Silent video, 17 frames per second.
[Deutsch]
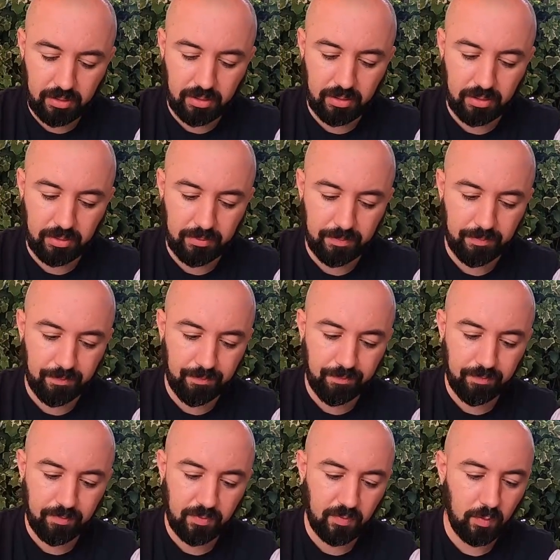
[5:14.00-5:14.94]
Ähm,
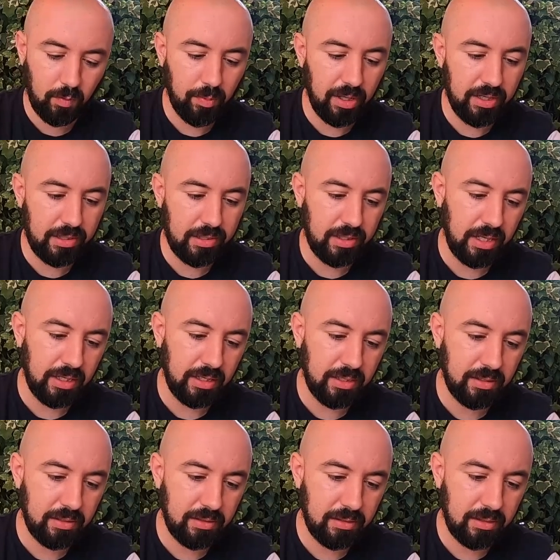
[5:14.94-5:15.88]
wobei ich
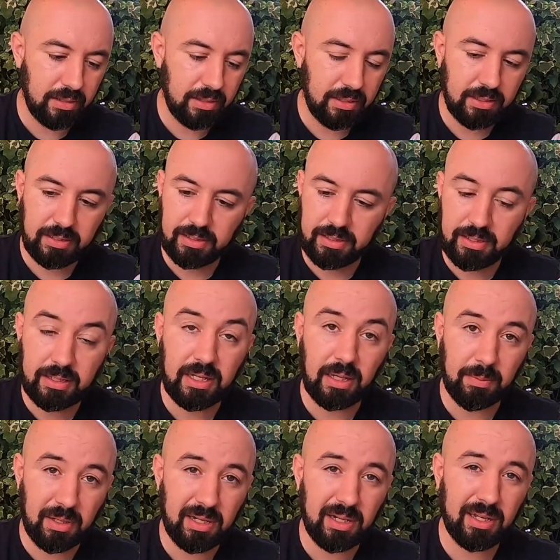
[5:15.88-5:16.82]
denke, die
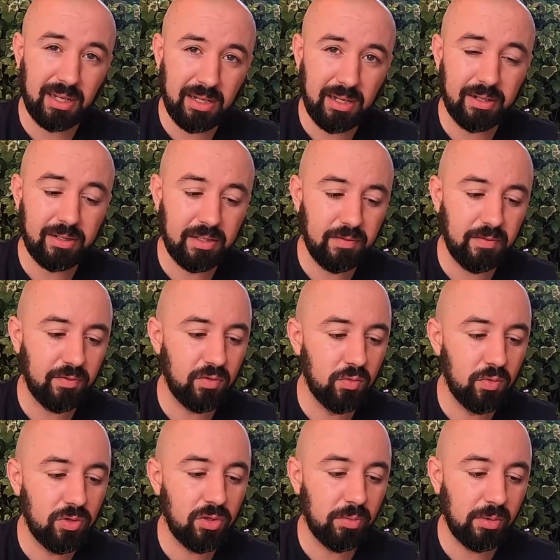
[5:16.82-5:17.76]
kann man relativ
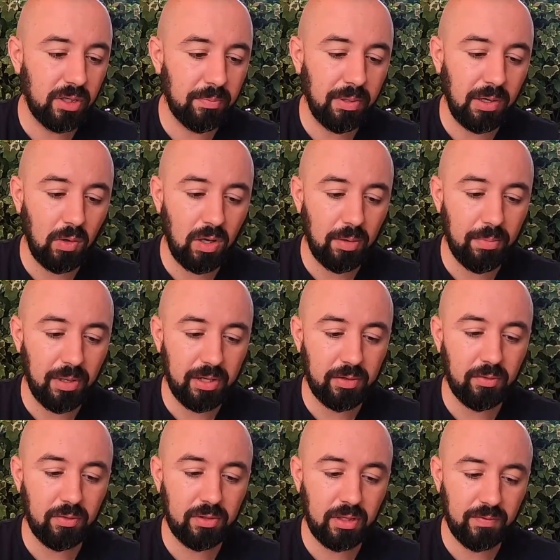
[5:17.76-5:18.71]
gut über eine
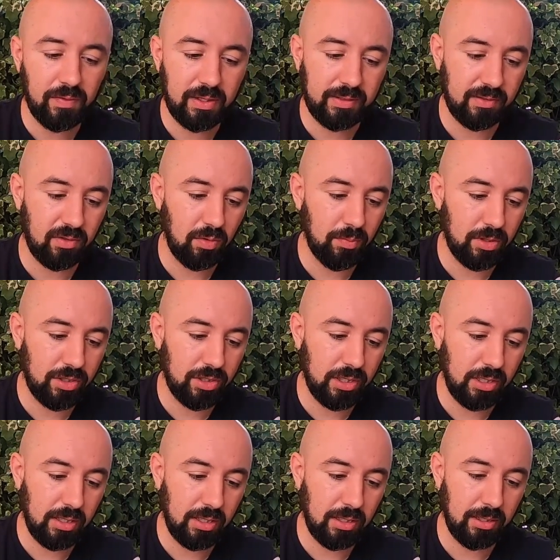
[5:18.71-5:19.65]
Powerbank unterwegs auch mal
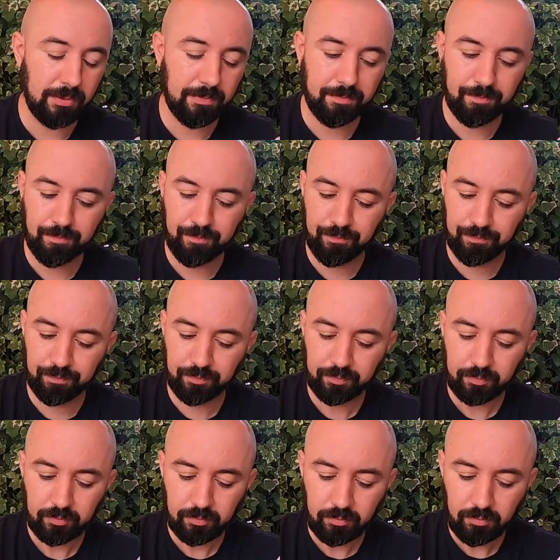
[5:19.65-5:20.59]
schnell laden.
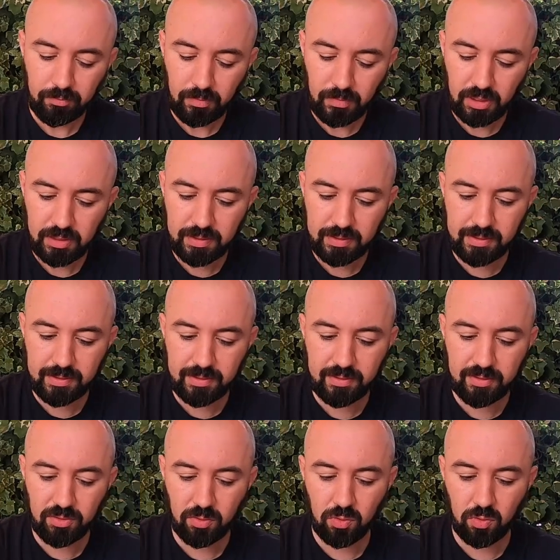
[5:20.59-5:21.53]

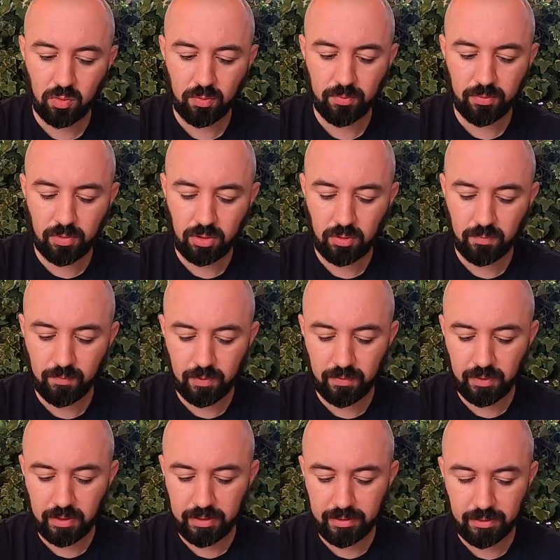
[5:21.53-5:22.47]
So, kommen wir
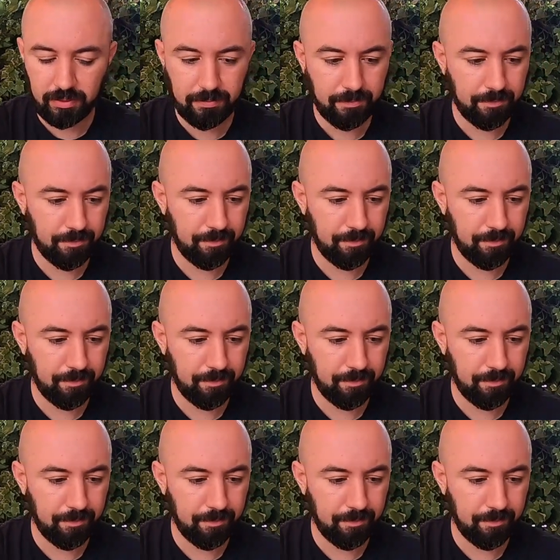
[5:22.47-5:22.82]
weiter.